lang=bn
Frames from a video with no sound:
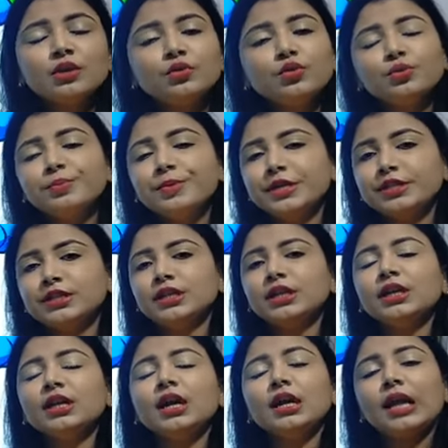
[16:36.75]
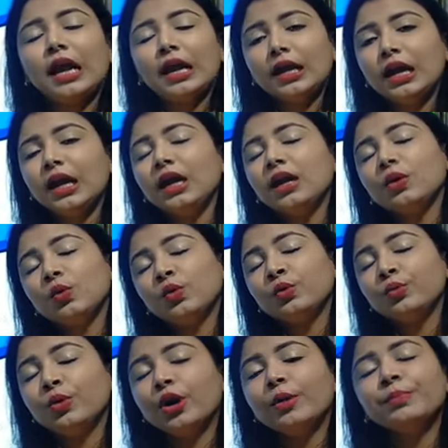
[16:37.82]
খুব বেশি ঠান্ডা
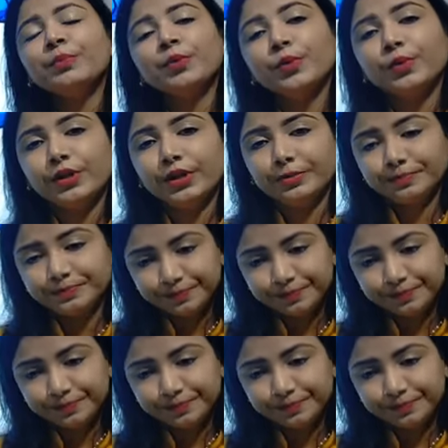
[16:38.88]
অনুভব করি